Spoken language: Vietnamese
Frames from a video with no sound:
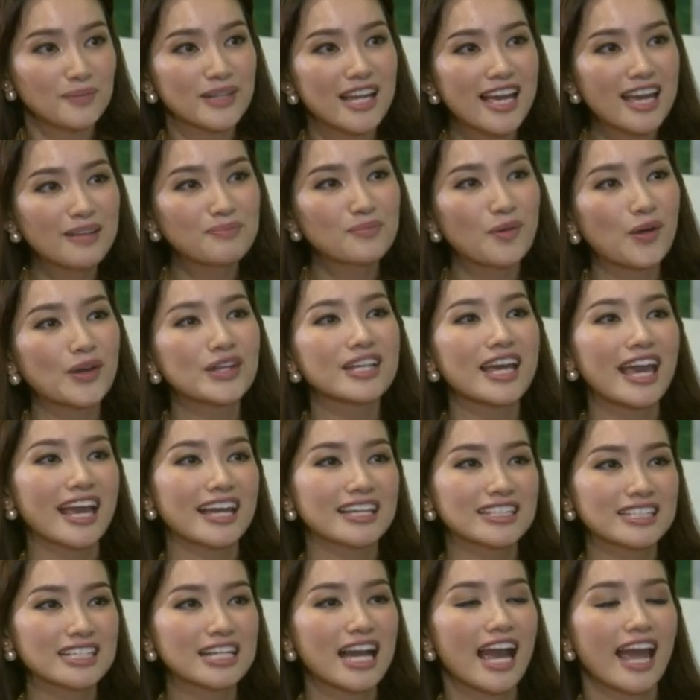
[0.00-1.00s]
lên mỗi
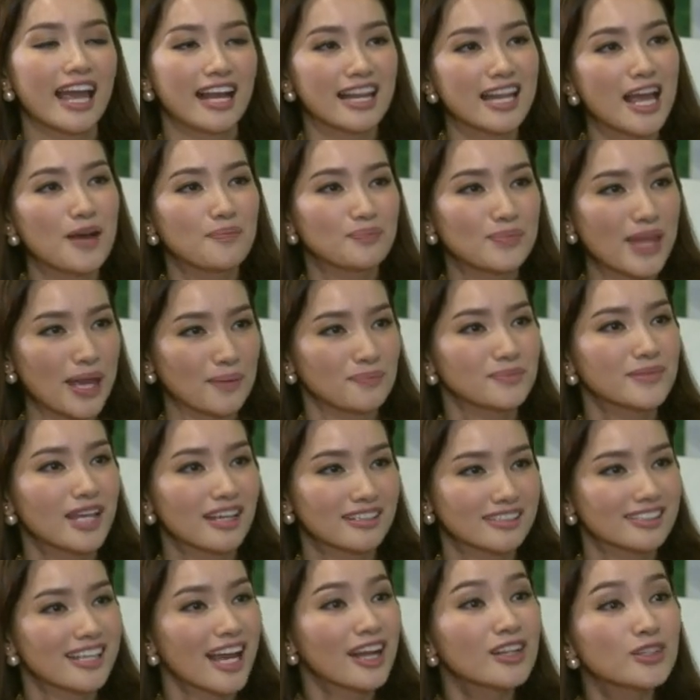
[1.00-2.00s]
ngày nhưng hãy làm đẹp
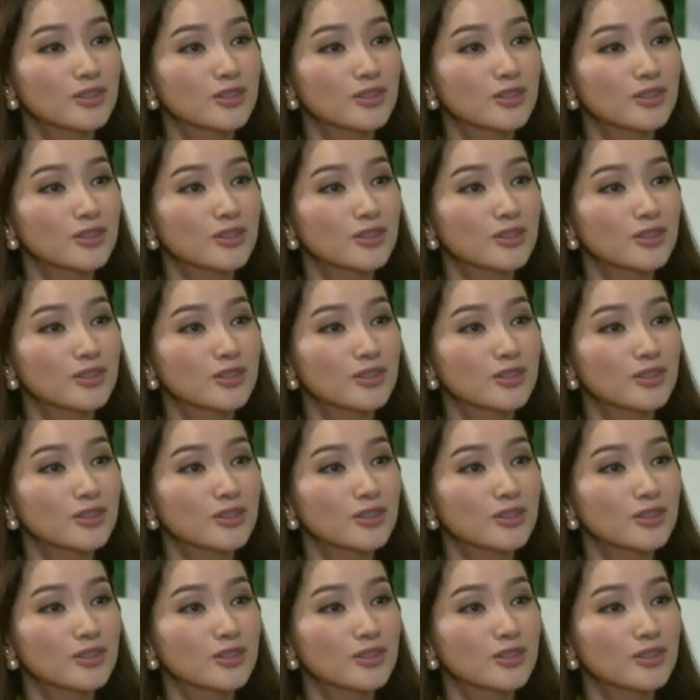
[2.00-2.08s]
thật sáng